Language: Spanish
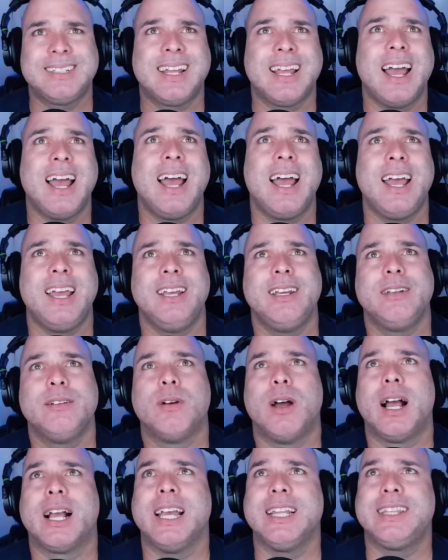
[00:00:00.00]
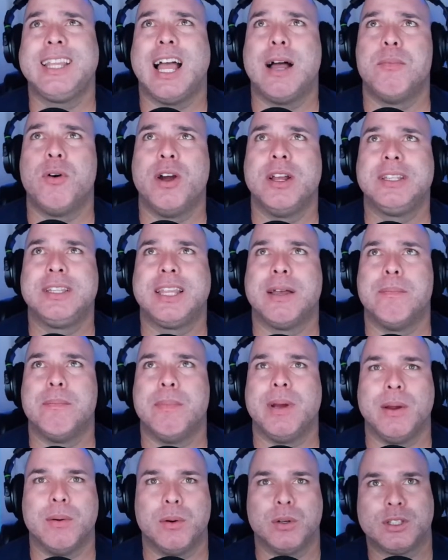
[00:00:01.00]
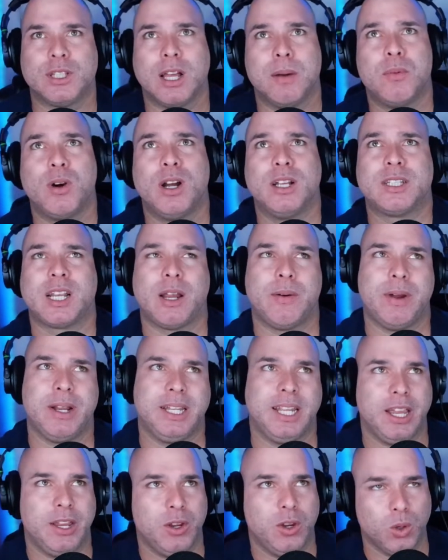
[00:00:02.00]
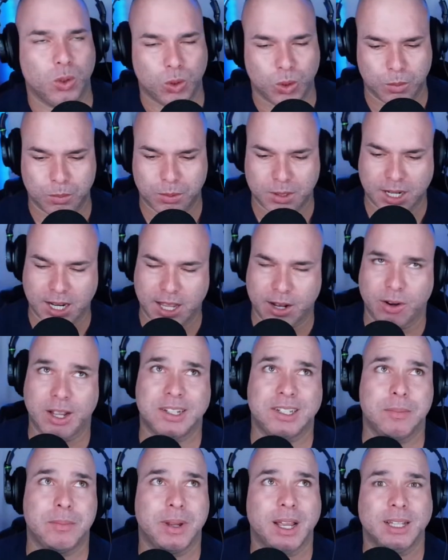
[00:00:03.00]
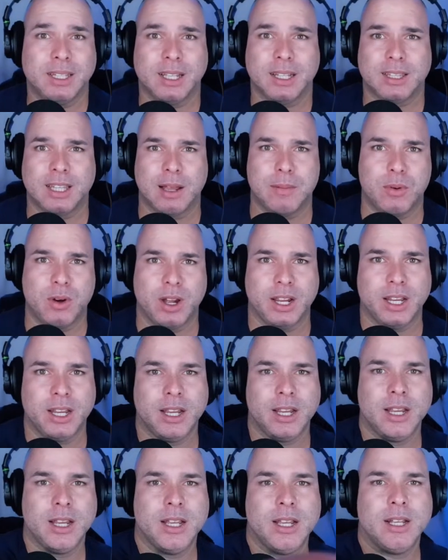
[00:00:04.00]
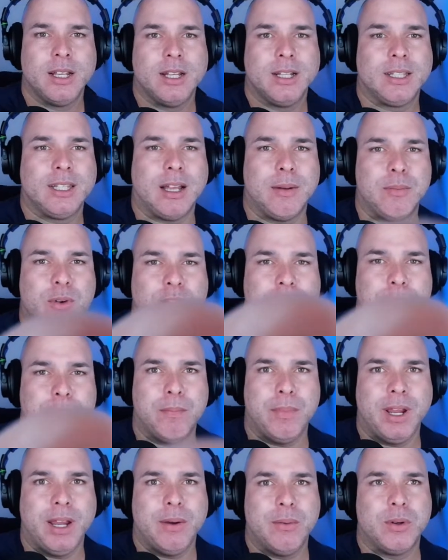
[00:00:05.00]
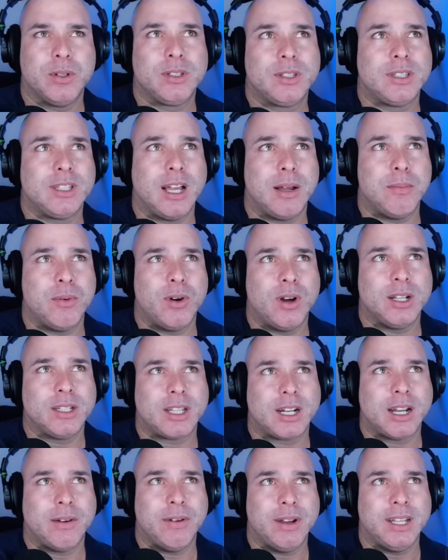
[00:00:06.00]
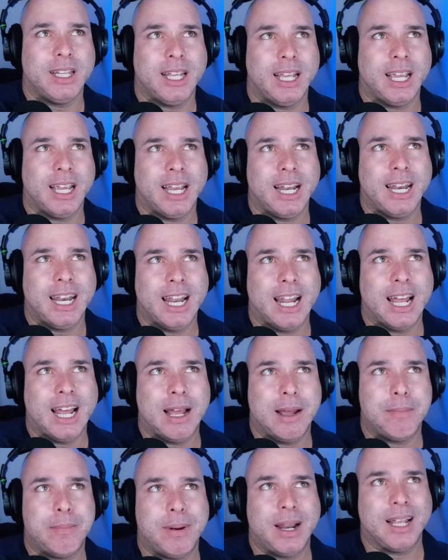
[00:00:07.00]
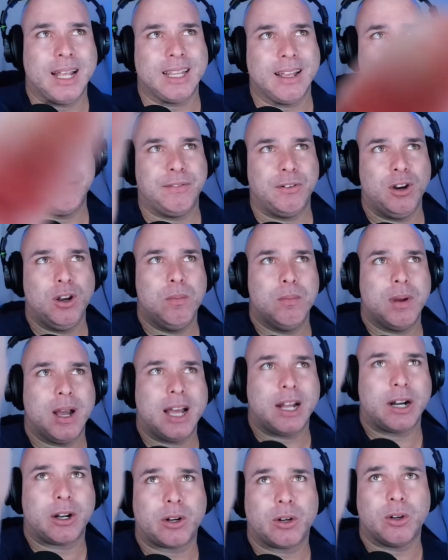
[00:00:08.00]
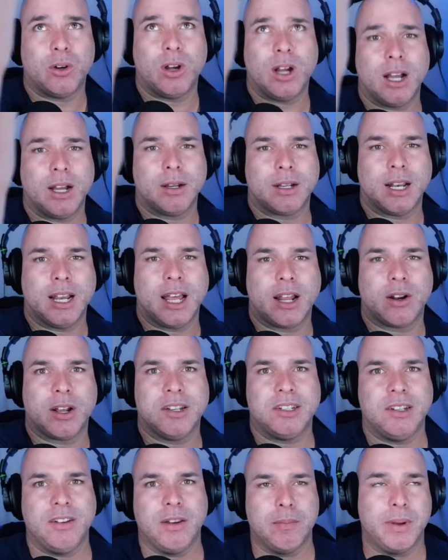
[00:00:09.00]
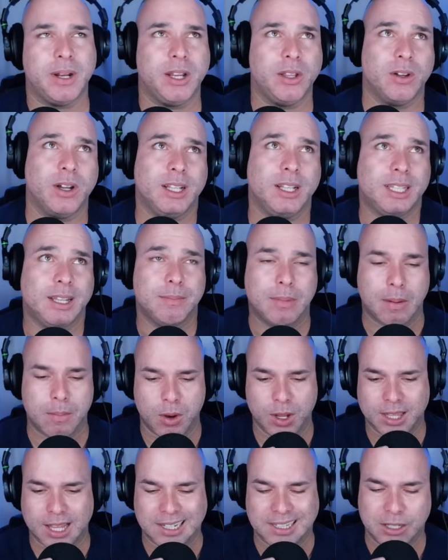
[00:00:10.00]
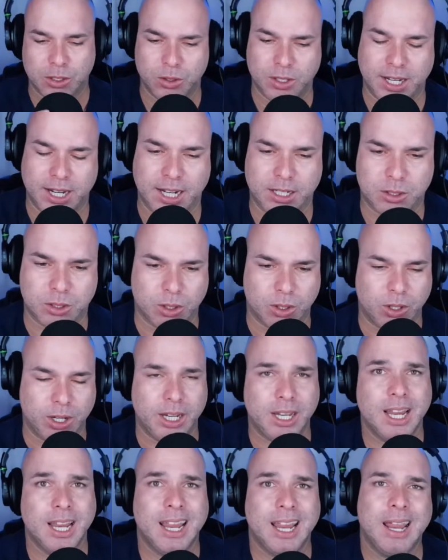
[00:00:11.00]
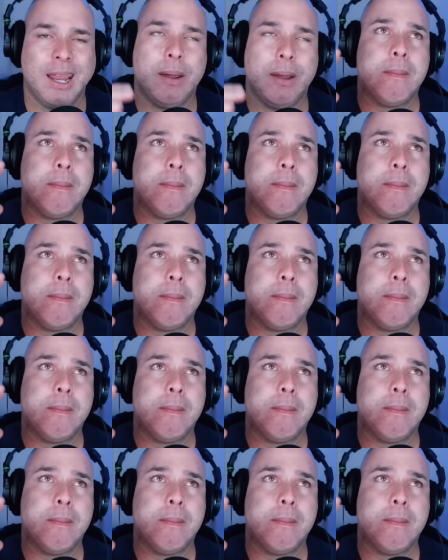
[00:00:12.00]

Sky. Aquí estamos, gente, en vivo. Estamos a través de YouTube. Claro que sí, mi gente, estamos ahí. Estamos en vivo, estamos a través de la plataforma roja. Claro que sí, bienvenido gente. Vamos a estar haciendo un directo hoy.